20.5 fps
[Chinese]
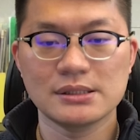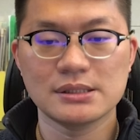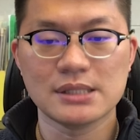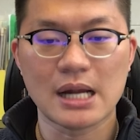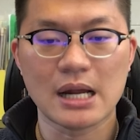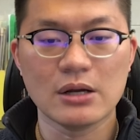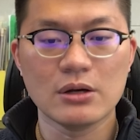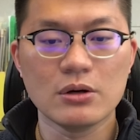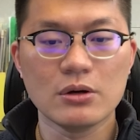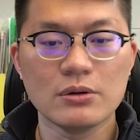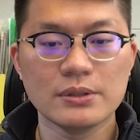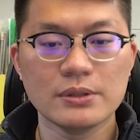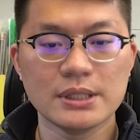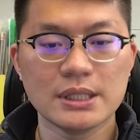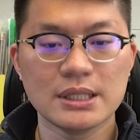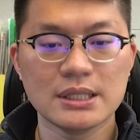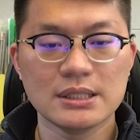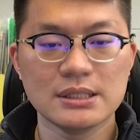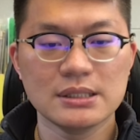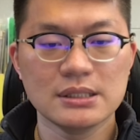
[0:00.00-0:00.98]
然后
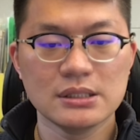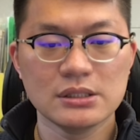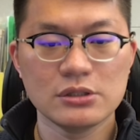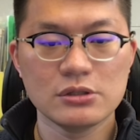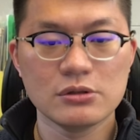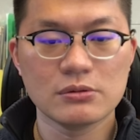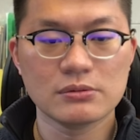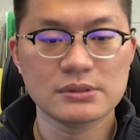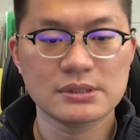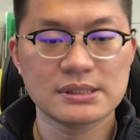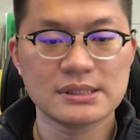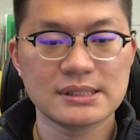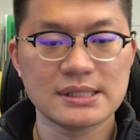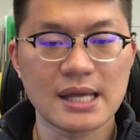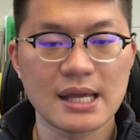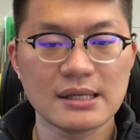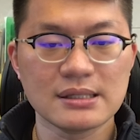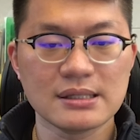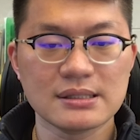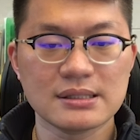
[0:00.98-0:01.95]
呢，用
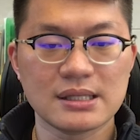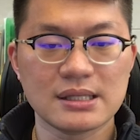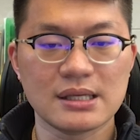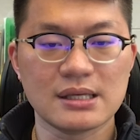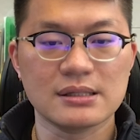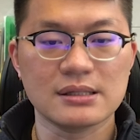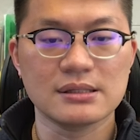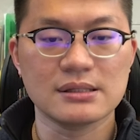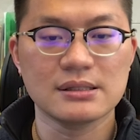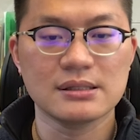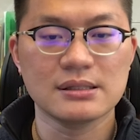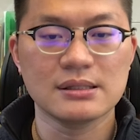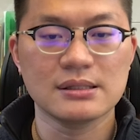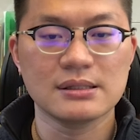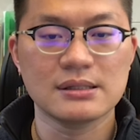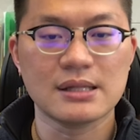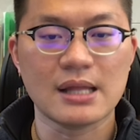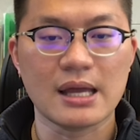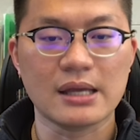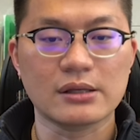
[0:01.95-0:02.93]
三个点
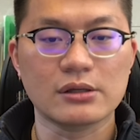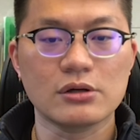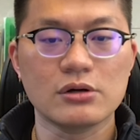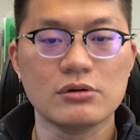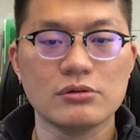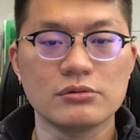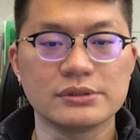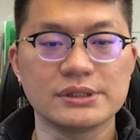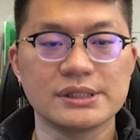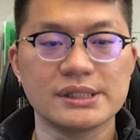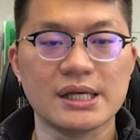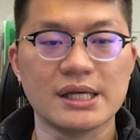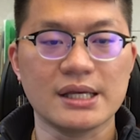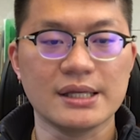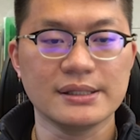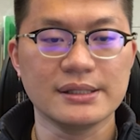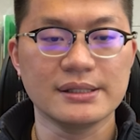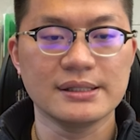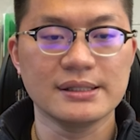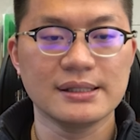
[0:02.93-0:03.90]
来构
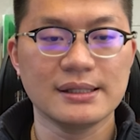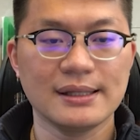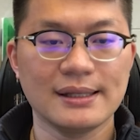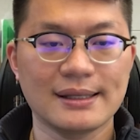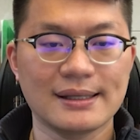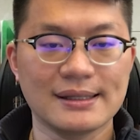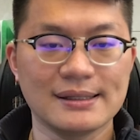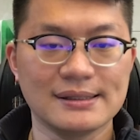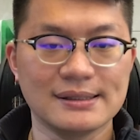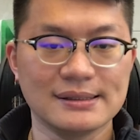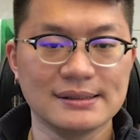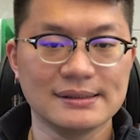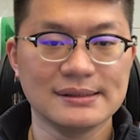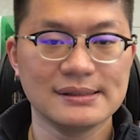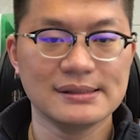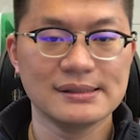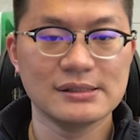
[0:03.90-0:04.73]
成一个